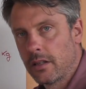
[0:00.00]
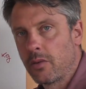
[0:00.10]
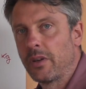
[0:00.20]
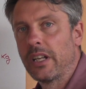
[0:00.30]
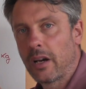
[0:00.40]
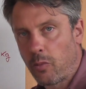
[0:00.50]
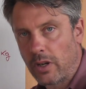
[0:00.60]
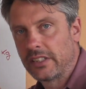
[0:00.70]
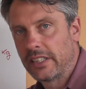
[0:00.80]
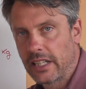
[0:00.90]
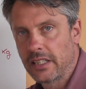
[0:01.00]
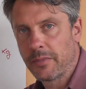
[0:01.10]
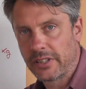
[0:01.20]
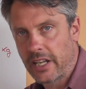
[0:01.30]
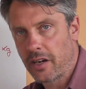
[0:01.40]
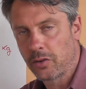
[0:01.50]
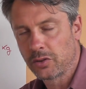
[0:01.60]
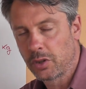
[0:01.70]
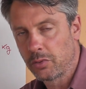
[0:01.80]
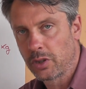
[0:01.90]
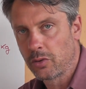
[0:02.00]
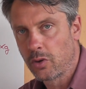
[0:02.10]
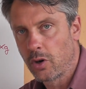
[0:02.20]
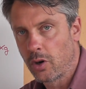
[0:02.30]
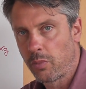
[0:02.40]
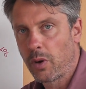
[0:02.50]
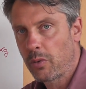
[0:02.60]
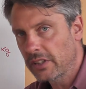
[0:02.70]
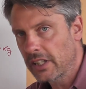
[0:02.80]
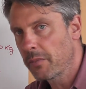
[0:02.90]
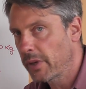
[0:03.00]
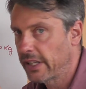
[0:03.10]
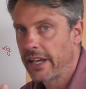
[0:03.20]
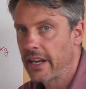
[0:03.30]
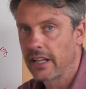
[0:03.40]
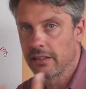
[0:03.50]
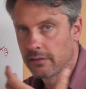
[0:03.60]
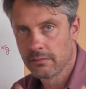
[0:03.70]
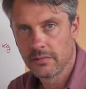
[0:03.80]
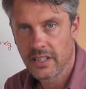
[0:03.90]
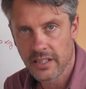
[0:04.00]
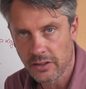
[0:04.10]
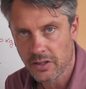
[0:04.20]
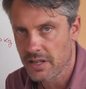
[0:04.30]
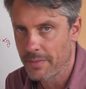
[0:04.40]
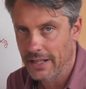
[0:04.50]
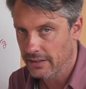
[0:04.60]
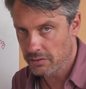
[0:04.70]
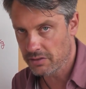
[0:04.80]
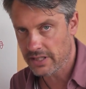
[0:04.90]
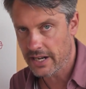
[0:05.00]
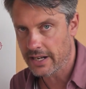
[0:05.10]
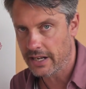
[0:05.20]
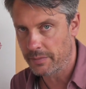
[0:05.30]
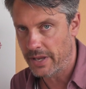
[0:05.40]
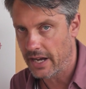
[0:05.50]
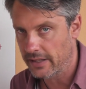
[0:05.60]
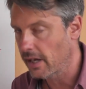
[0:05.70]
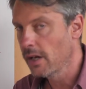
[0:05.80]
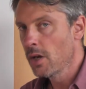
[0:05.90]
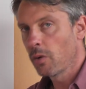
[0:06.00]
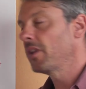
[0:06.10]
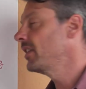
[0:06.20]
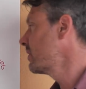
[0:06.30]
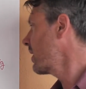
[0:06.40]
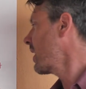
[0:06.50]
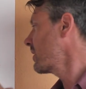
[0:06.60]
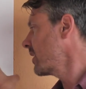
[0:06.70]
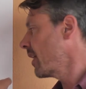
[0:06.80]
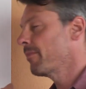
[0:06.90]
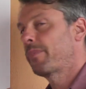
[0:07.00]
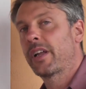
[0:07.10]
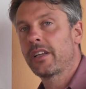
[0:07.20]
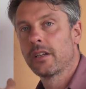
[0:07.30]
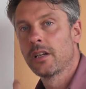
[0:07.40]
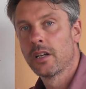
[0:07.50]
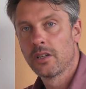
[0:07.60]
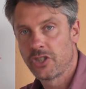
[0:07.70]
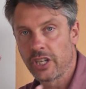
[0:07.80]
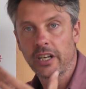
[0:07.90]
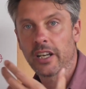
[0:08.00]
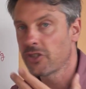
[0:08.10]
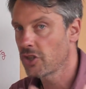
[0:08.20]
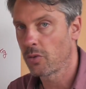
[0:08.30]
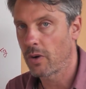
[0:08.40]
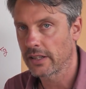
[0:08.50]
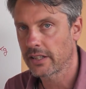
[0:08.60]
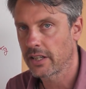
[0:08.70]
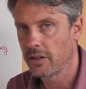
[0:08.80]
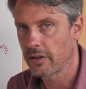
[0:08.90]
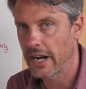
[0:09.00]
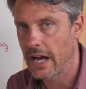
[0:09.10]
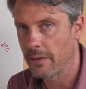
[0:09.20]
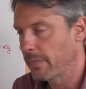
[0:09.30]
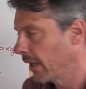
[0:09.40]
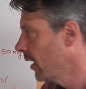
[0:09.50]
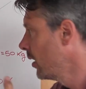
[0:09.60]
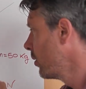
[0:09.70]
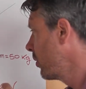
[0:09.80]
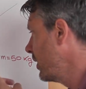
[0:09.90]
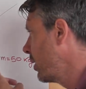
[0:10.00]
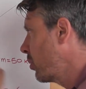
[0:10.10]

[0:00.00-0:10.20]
quindi la quantità di materia contenuta in un corpo, la quantità di materia dentro Samantha non sarà cambiata, quindi sarà sempre circa 50 kg. Quindi